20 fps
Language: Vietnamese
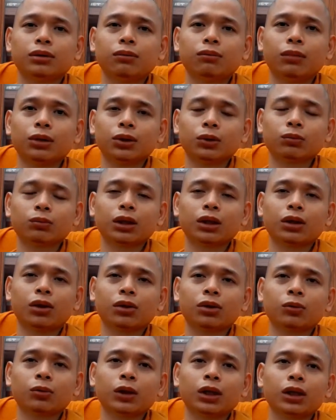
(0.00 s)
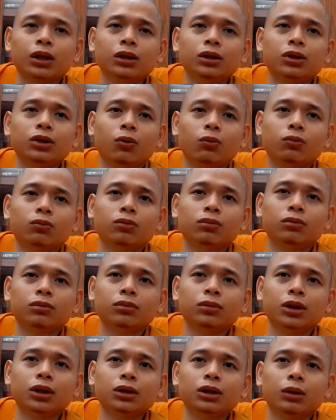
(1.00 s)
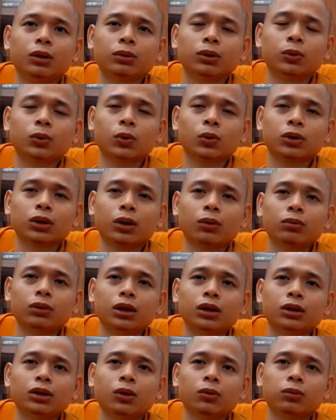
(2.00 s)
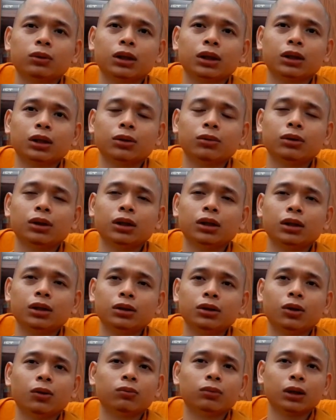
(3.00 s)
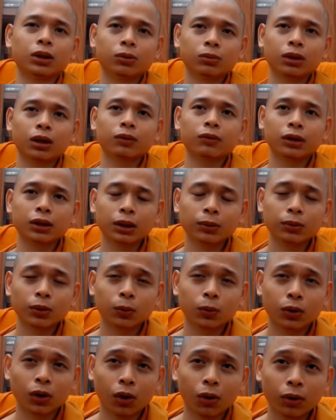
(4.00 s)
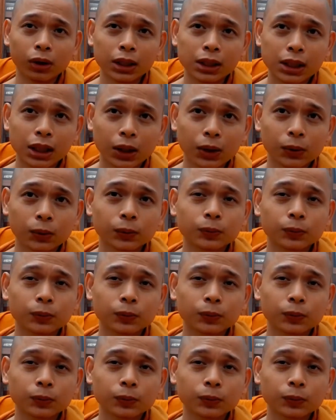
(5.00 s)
mà chúng ta đòi chúng ta ứng dụng ứng dụng trong cuộc sống là ứng dụng cái kiểu gì ứng dụng để chúng ta vẫn tiếp tục khổ hay sao